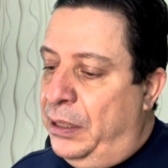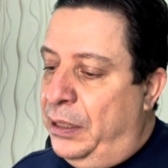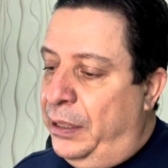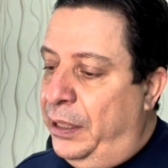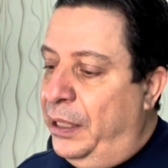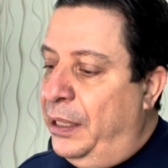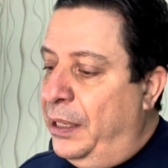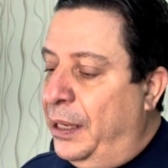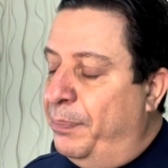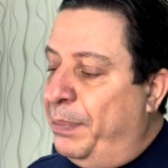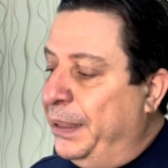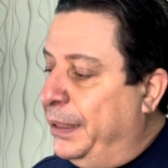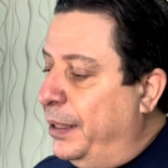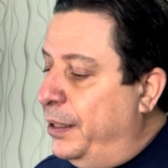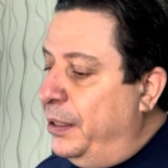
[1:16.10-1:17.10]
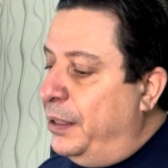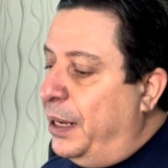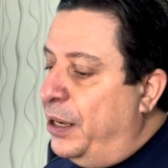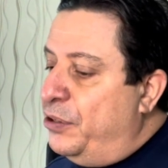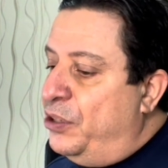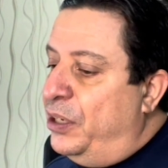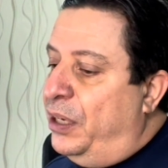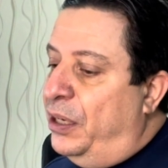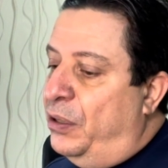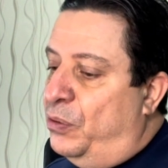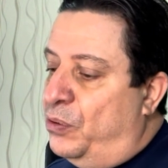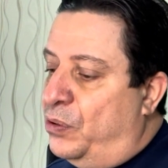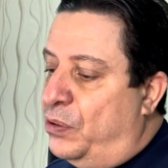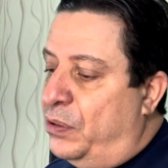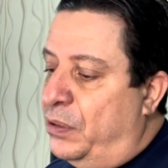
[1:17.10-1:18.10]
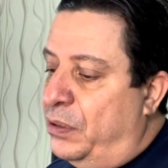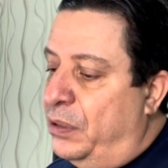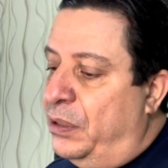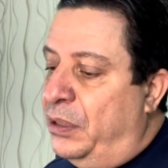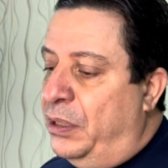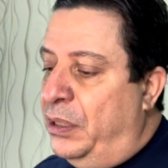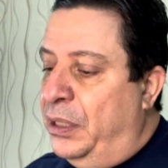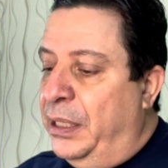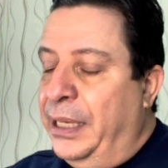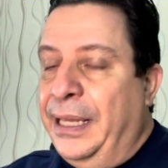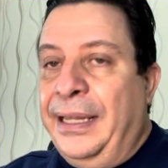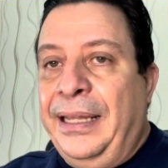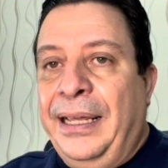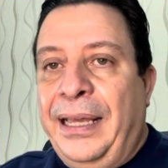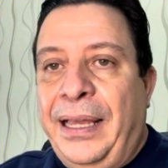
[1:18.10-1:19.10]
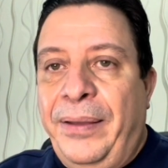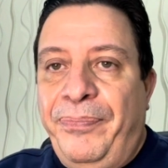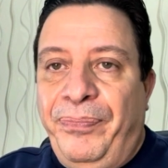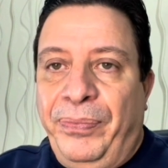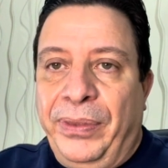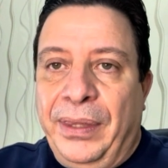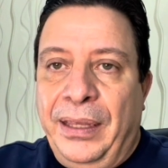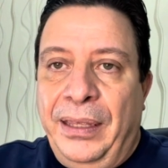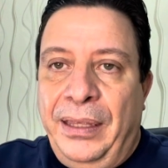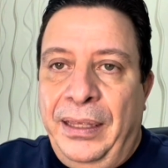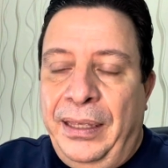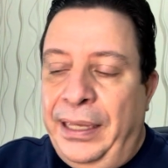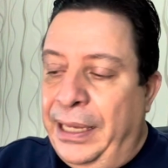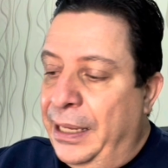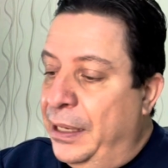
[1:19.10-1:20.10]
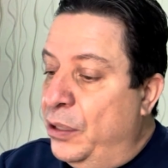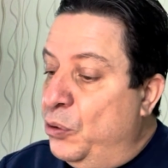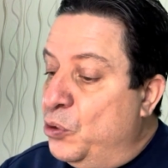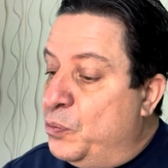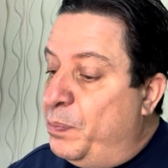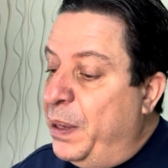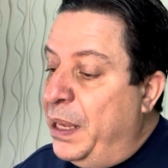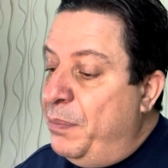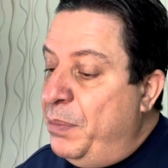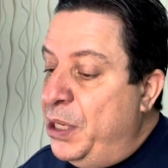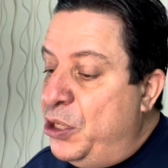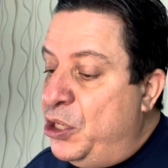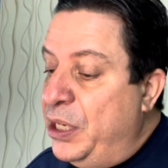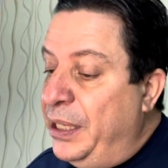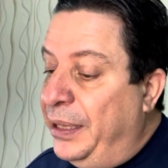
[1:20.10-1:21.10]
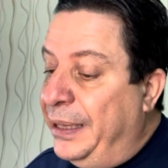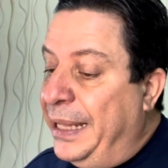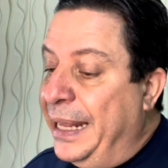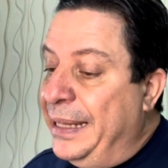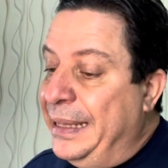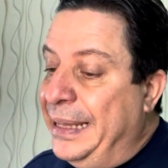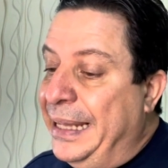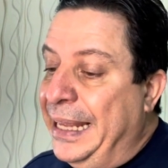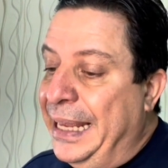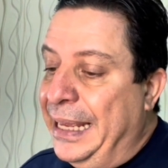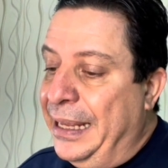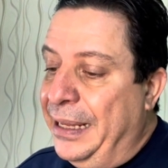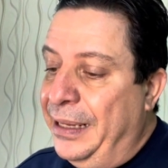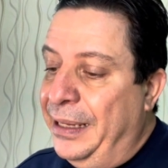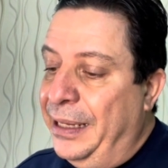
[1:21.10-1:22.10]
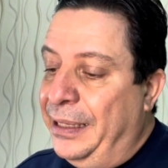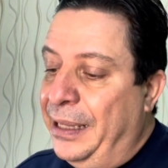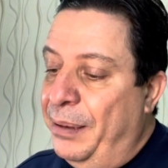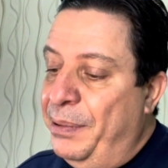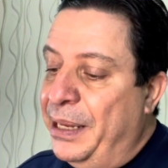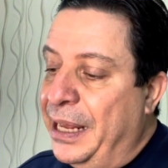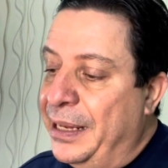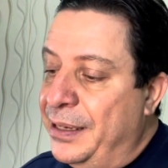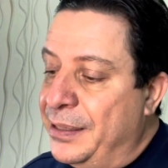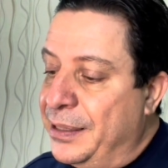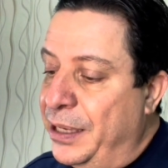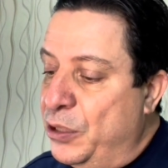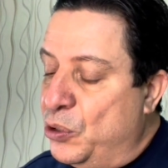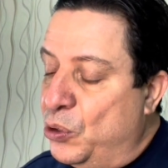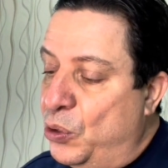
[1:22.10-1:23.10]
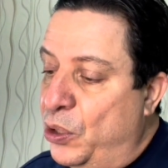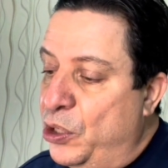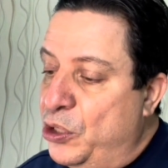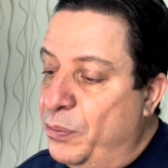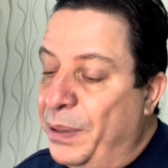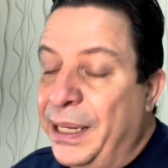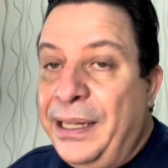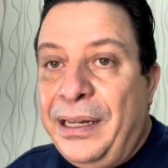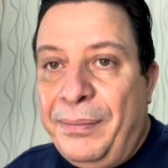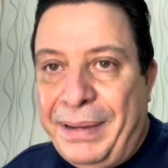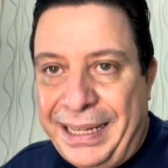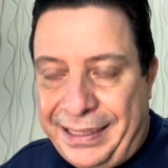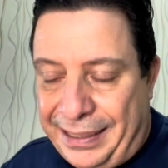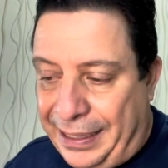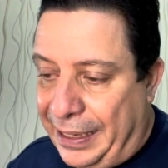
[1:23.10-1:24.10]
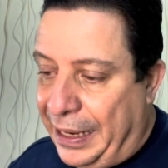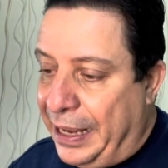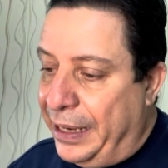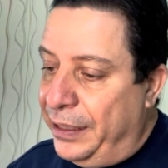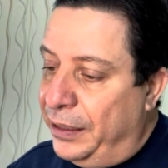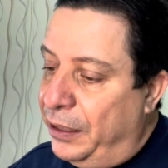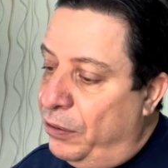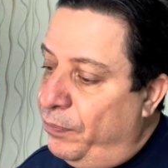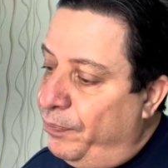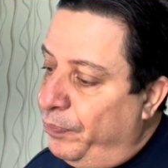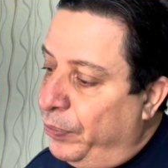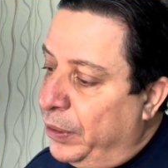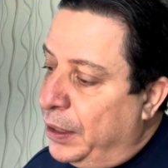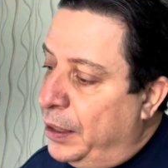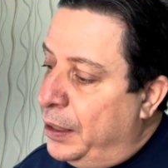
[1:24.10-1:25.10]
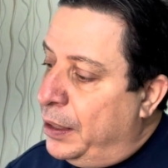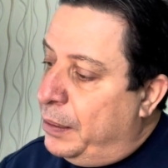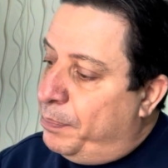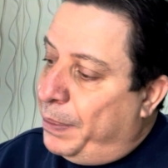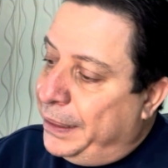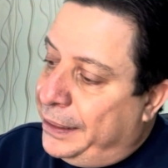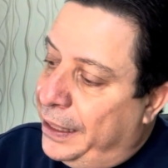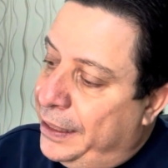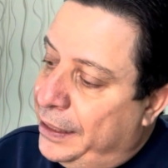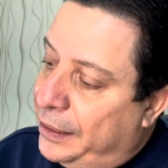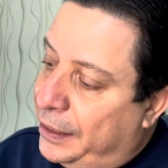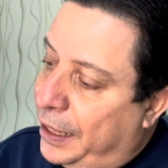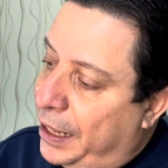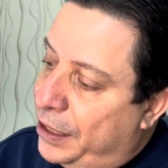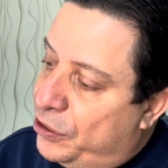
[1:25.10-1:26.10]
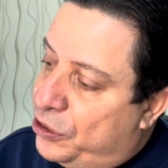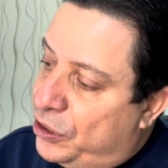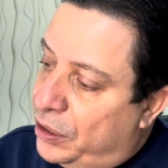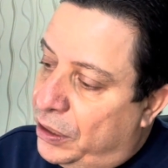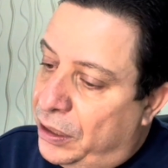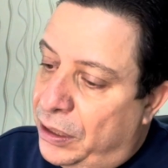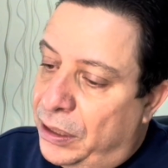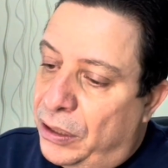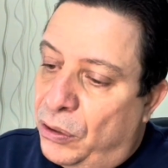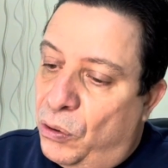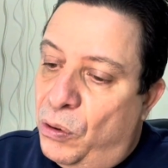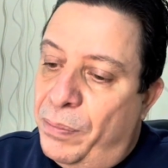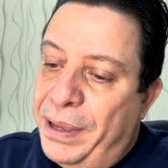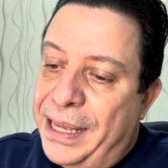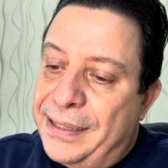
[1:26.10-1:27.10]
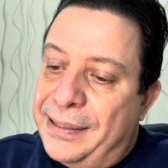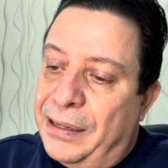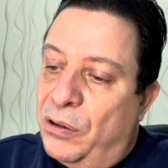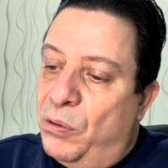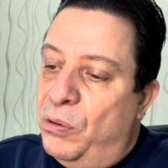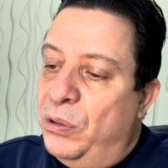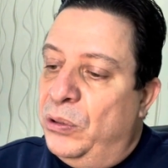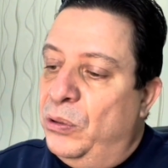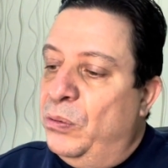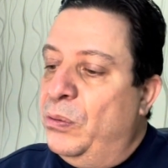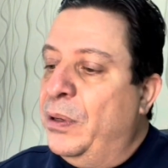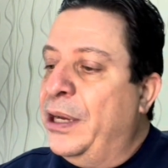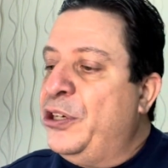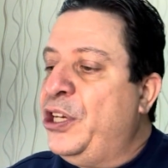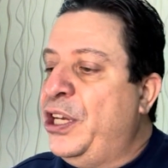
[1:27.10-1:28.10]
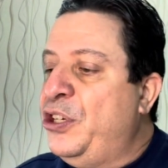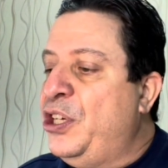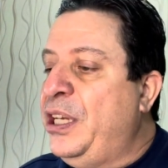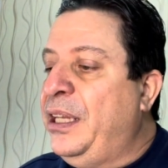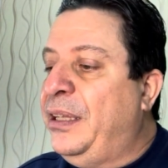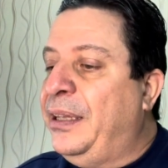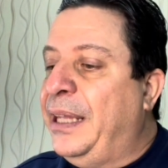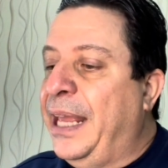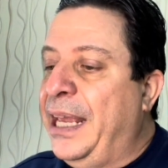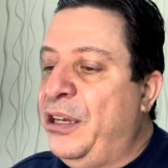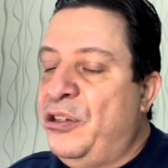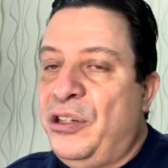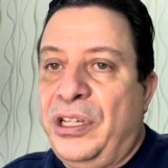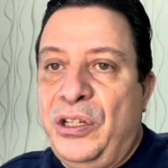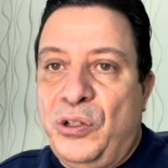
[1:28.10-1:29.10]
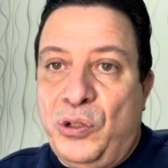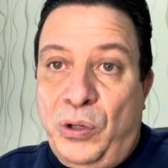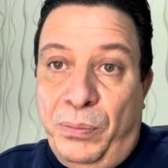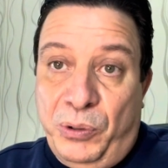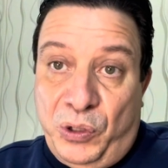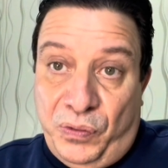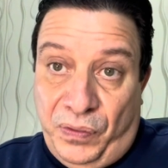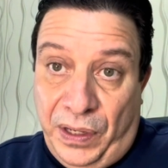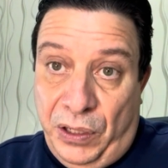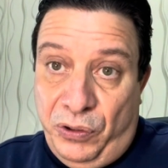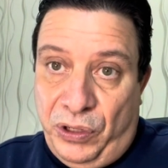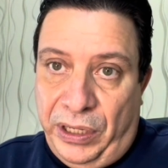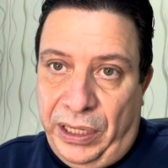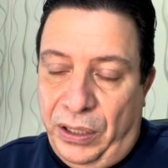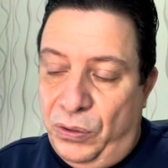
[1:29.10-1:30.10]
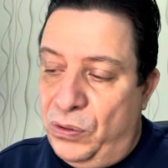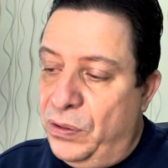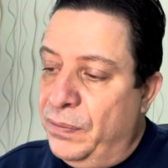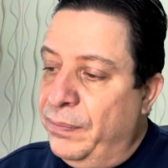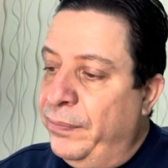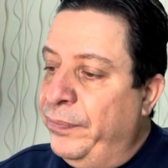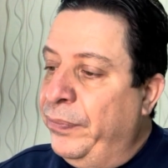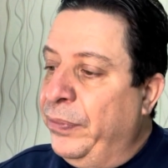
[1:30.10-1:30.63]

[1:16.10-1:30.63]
Né? A paternidade de Deus, ela, ela nos permite entender determinadas questões de maneira mais clara. Então, Paternidade começa quando a gente entende que somos filhos de Deus